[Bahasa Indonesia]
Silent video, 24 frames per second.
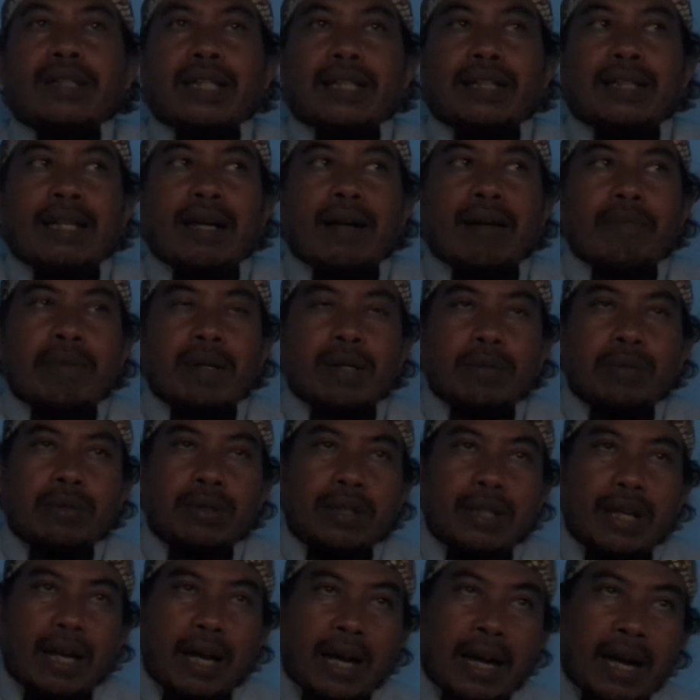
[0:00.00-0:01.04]
Kita
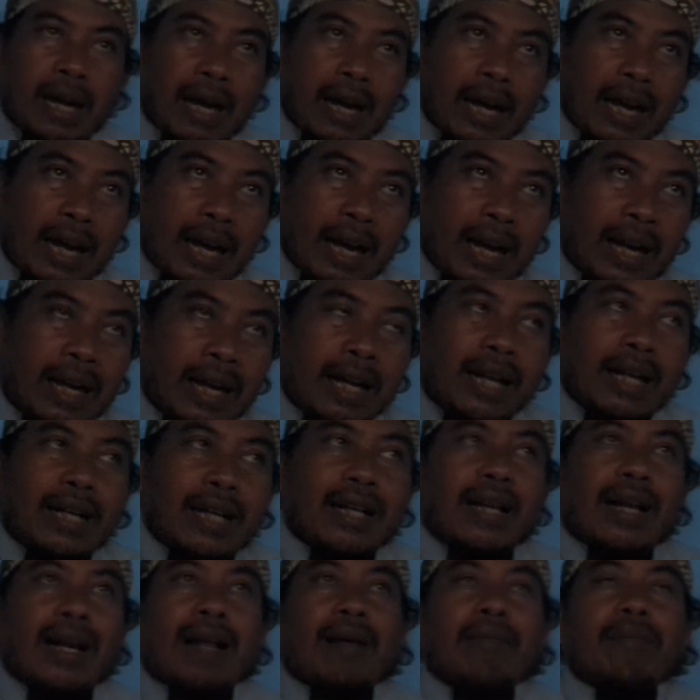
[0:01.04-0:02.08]
berusaha
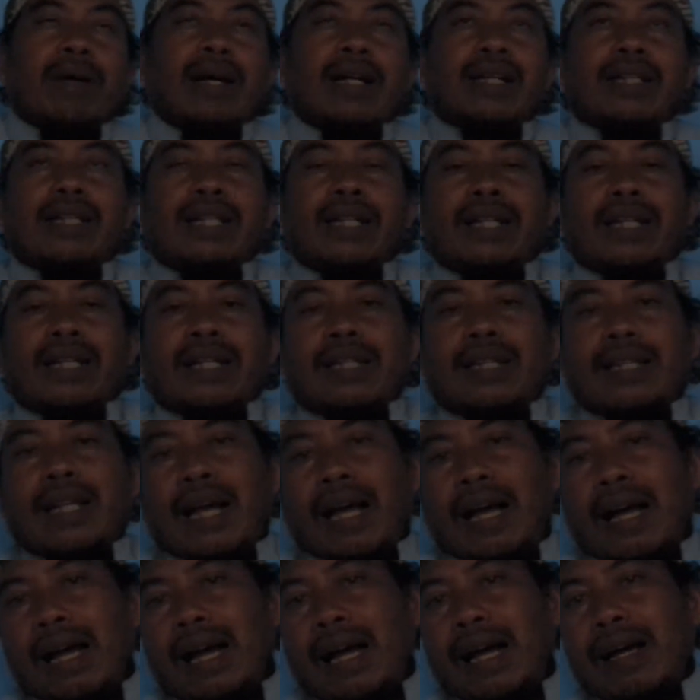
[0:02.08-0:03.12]
dalam hati
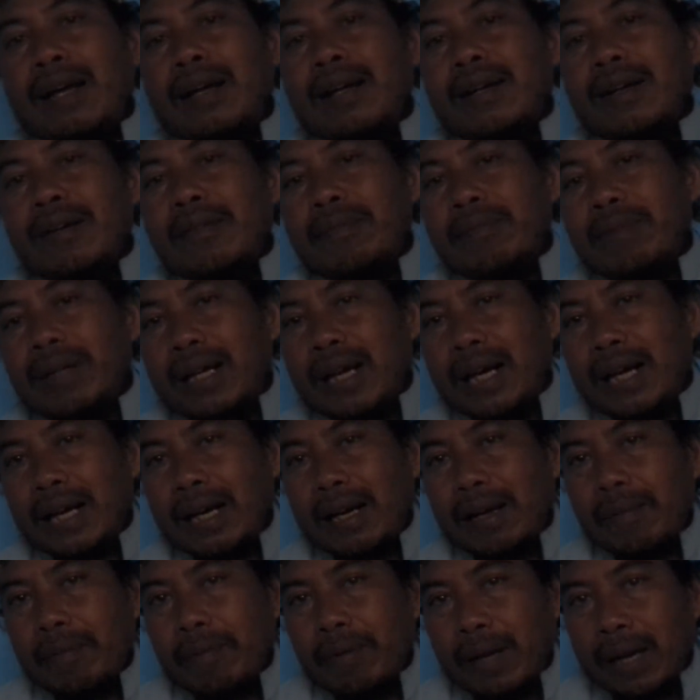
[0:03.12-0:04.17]
kita
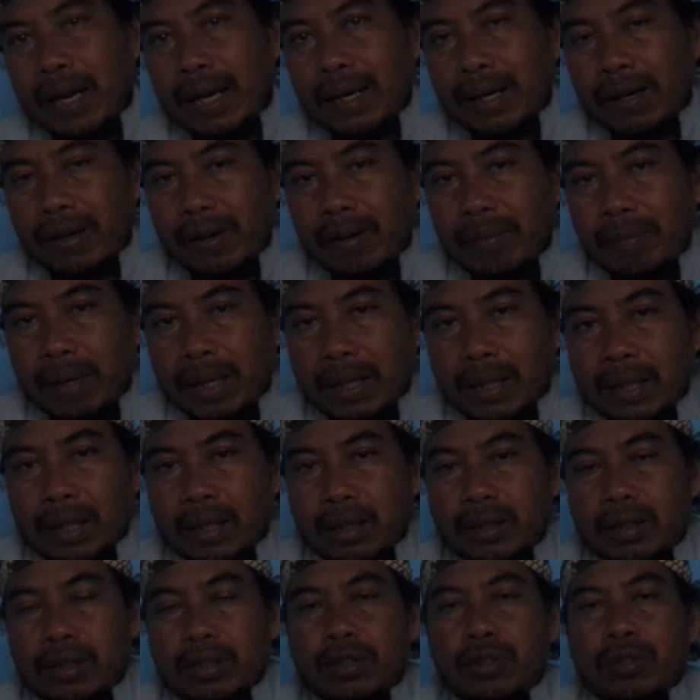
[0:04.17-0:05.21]
mengharapkan rahmat
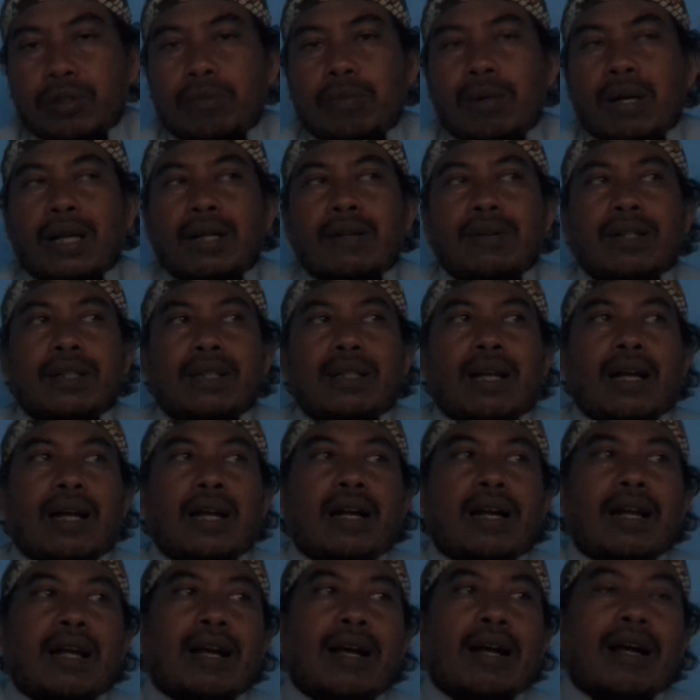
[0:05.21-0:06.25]
Allah Subhanahu wa
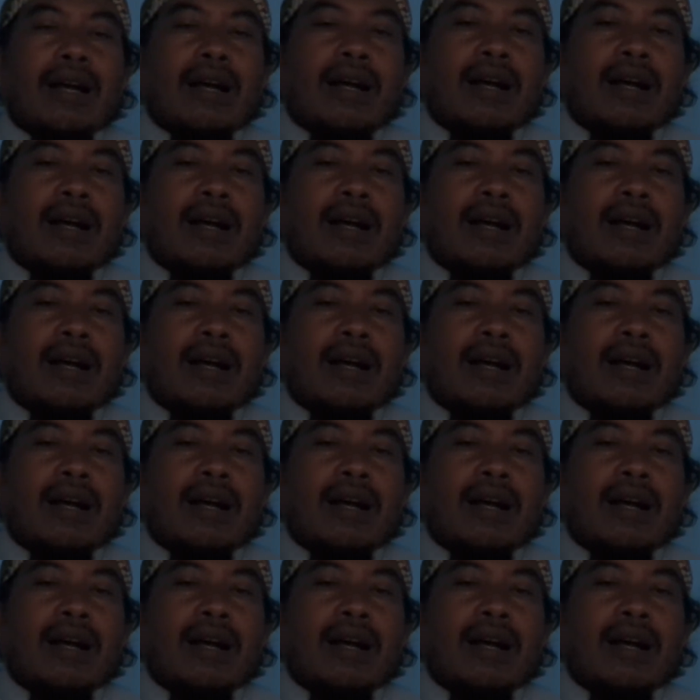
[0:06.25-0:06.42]
taala.